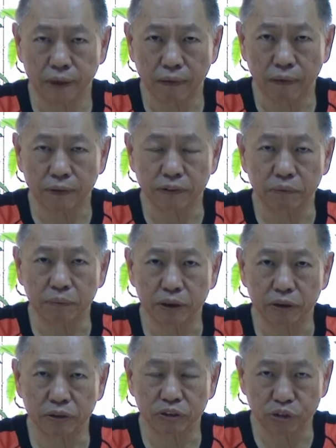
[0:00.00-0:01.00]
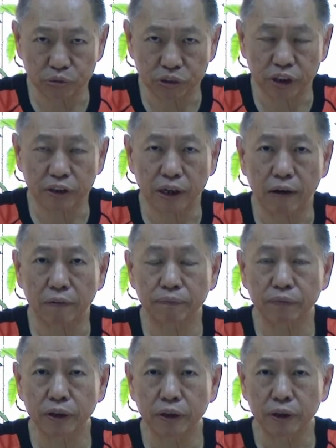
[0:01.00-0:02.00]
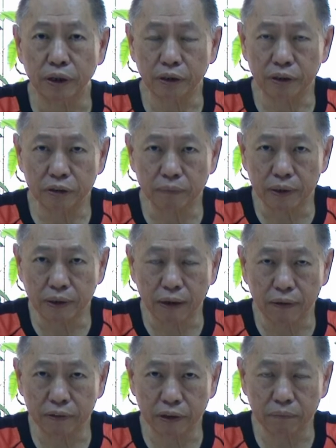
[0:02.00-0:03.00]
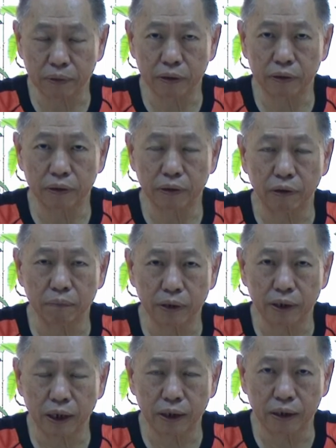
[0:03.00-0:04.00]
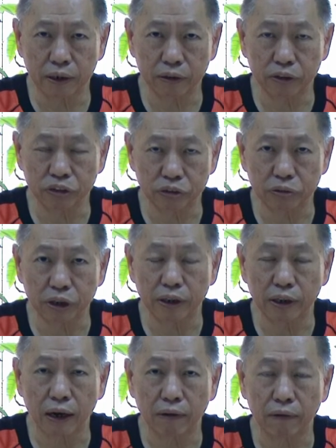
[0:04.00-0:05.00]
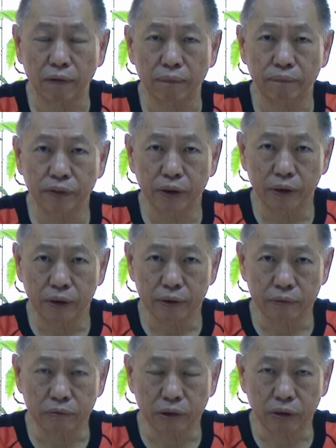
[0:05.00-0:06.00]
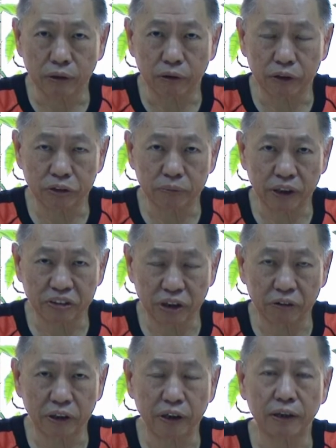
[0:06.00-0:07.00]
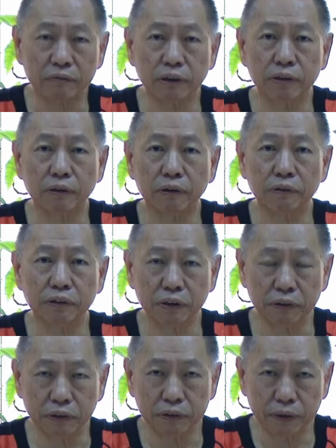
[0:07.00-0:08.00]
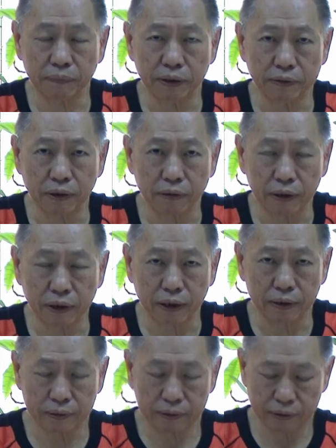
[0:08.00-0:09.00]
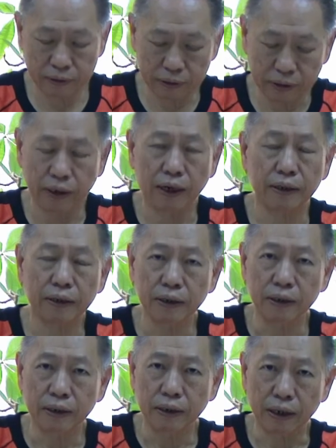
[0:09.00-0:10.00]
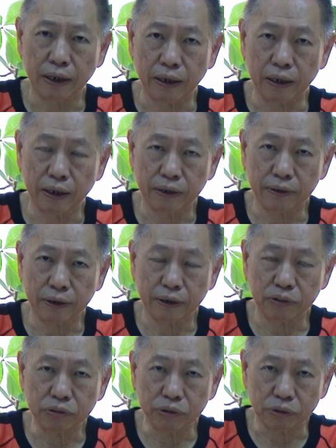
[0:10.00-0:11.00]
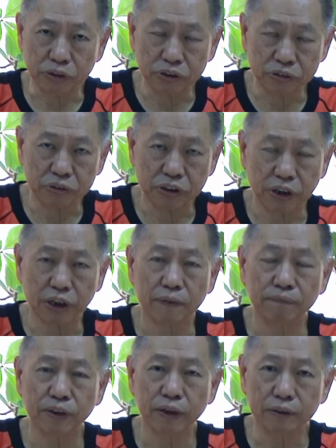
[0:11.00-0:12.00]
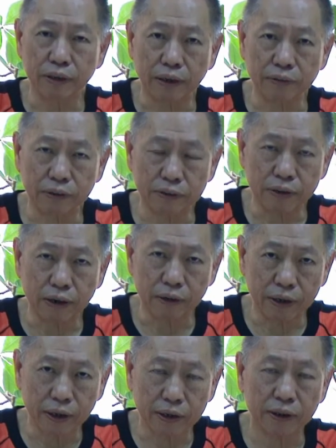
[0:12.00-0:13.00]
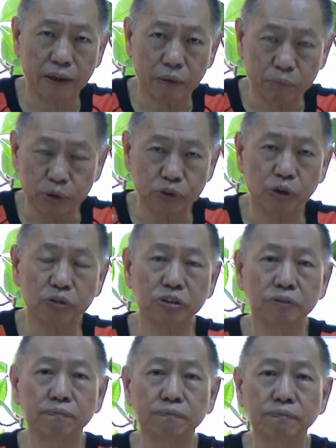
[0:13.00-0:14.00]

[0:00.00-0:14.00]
台湾人民上街头，因为即嘛台湾人民用民间的力量上街头哦，有法度的即嘛少年啊有法度，因为即嘛少年啊起来，诶诶，这个最有意思起来，但是少年啊起来无造织，